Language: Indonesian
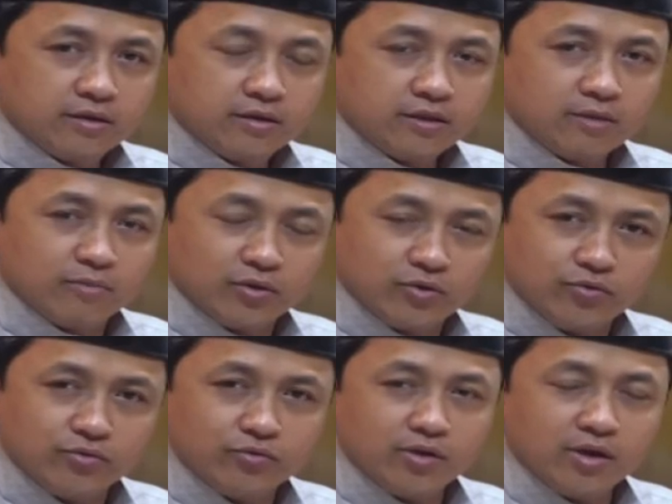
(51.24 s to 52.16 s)
termasuk
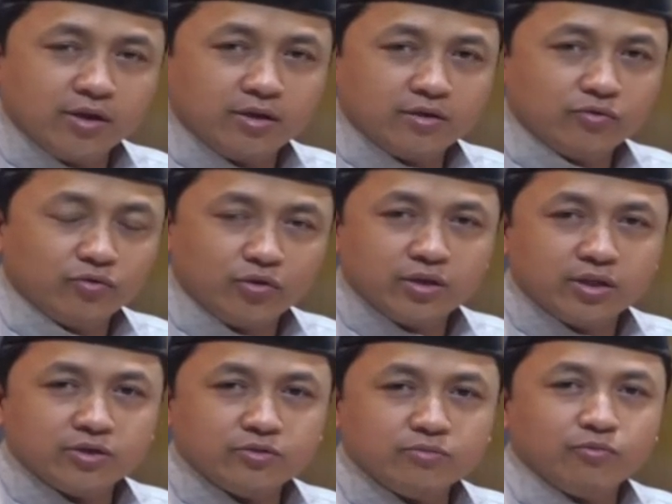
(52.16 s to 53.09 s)
juga guru
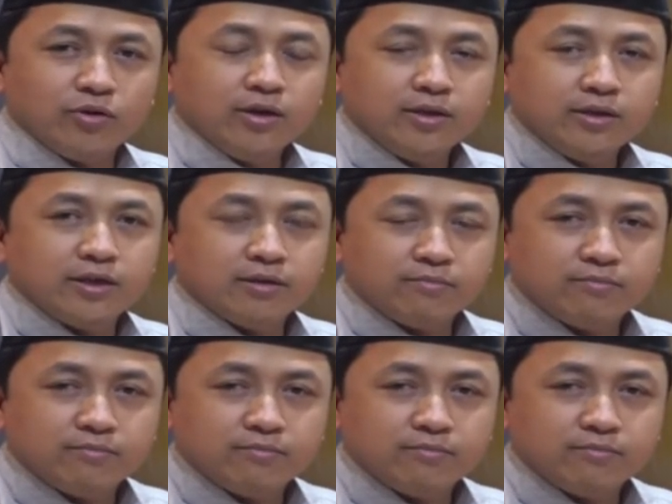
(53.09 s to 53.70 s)
kita semua ya